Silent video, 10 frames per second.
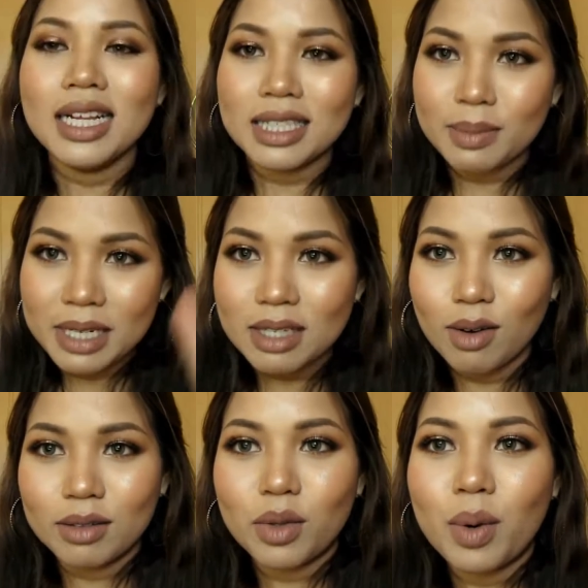จะมี
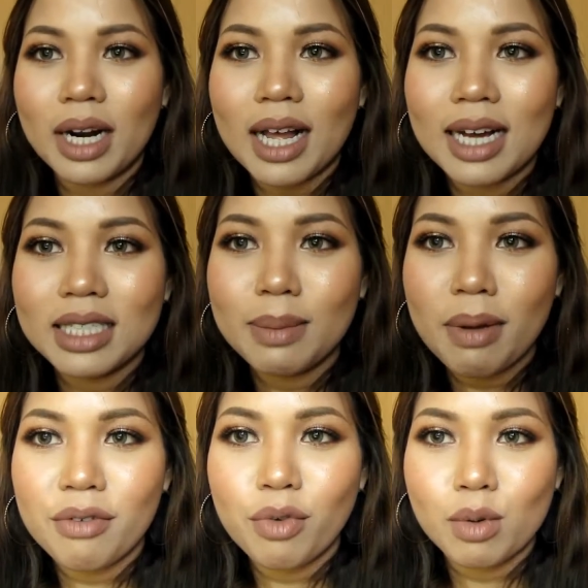2 ตัวนะคะ ที่เป็
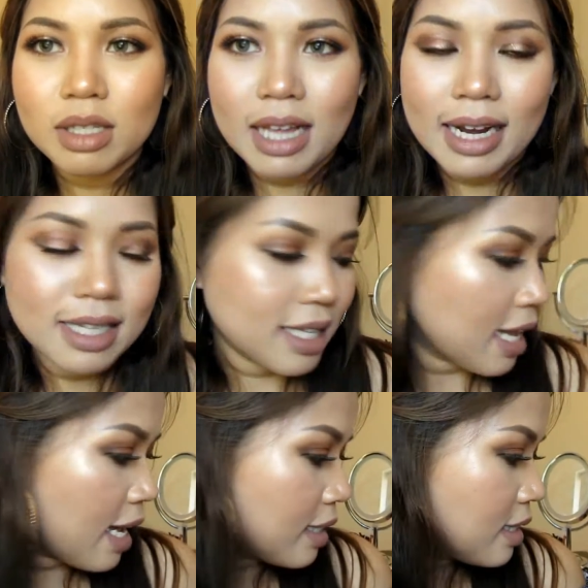น full size นะ
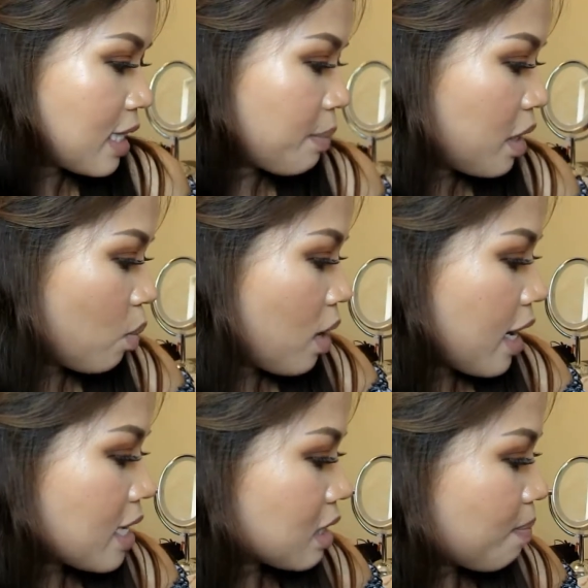คะ จำคิดว่า
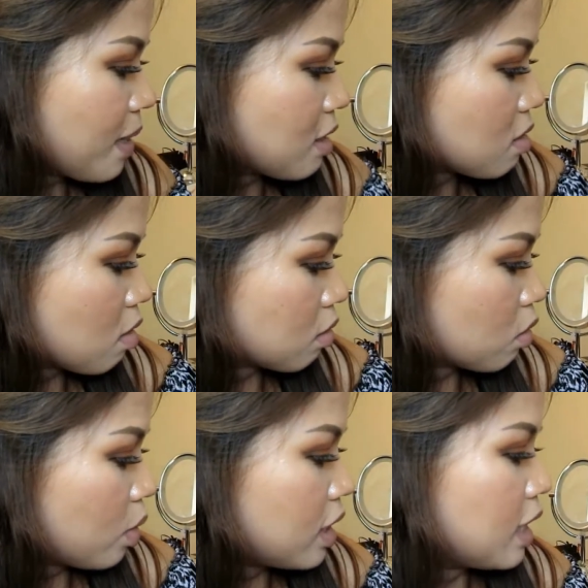น่าจะเป็น 2
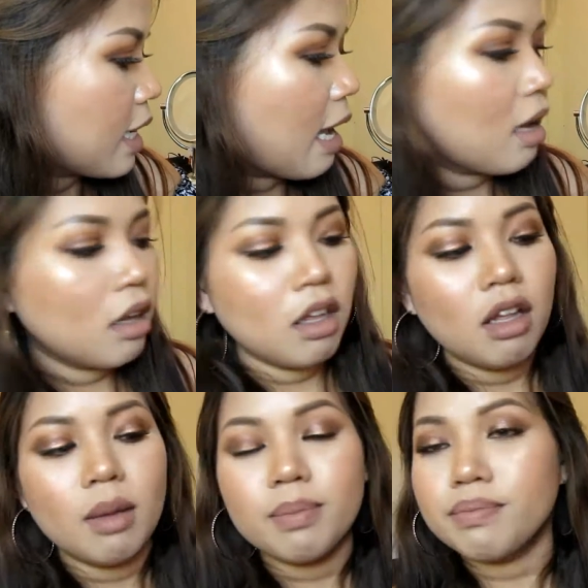ตัวนี้นะ
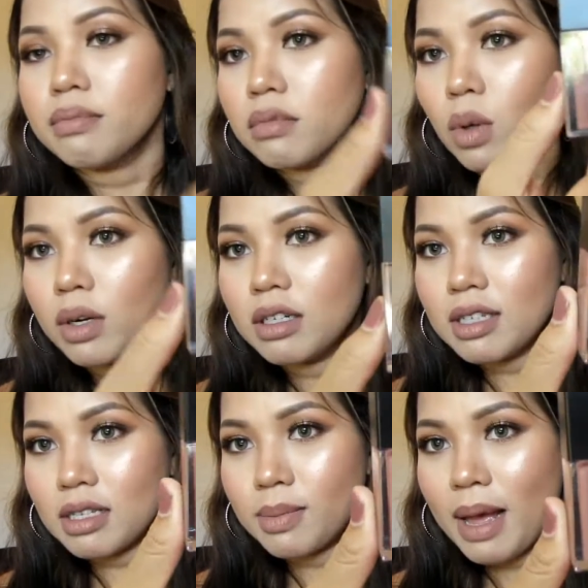ตัวหนึ่ง
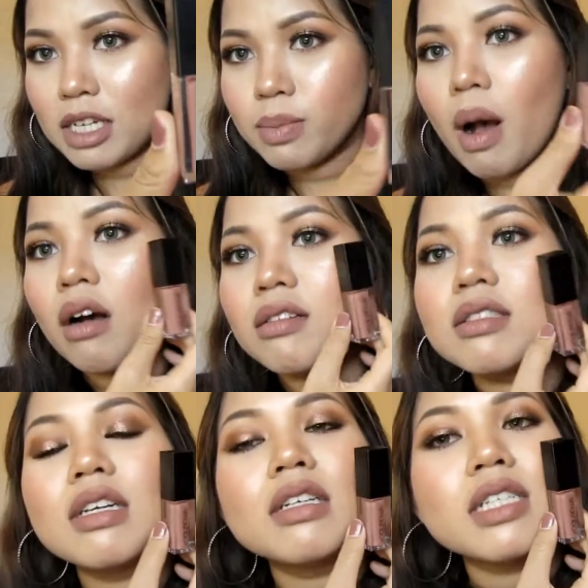จาก Smashbox
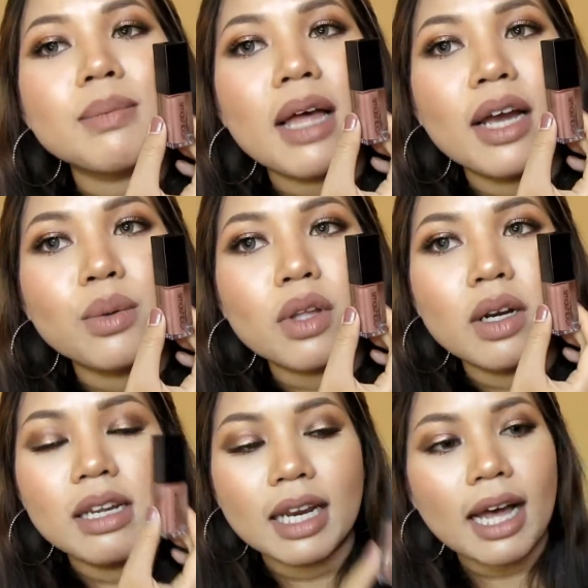สีที่จำทายอยู่ตอน
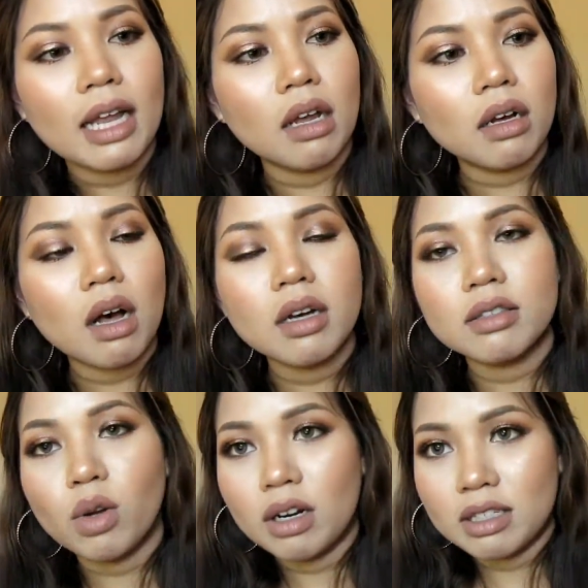นี้นะคะ แล้วก็อีก
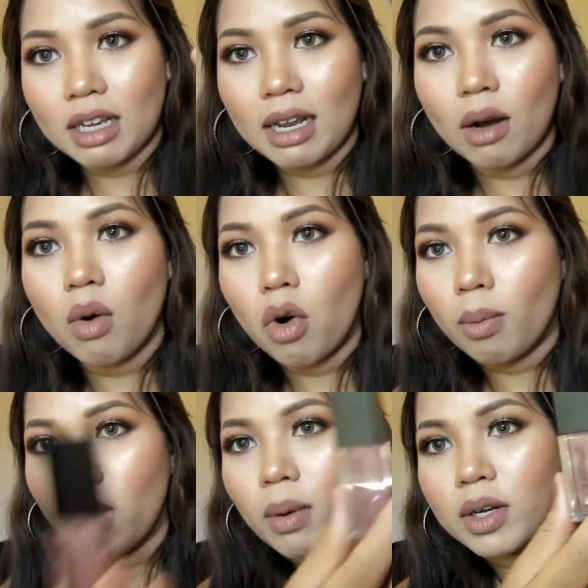ตัวหนึ่งจากลังโคม
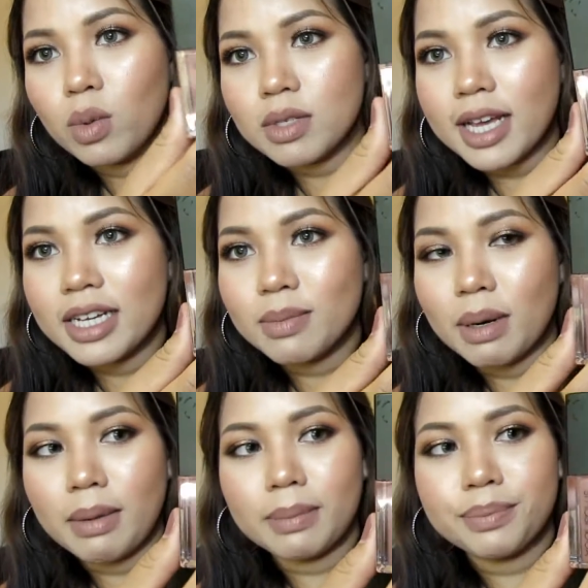เพราะว่าดูไซส์มั
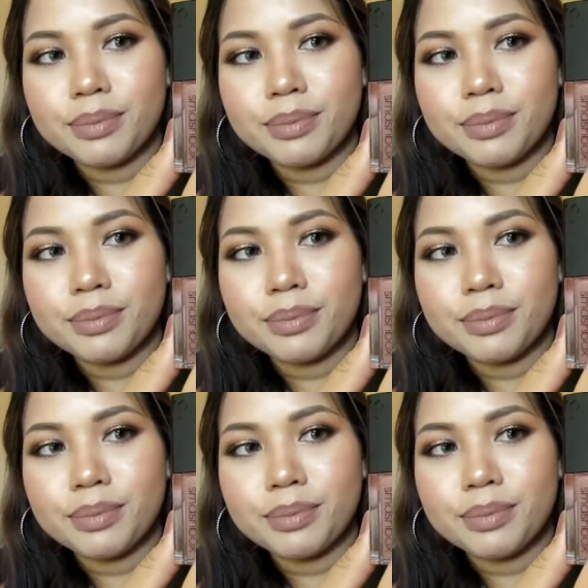นแบบ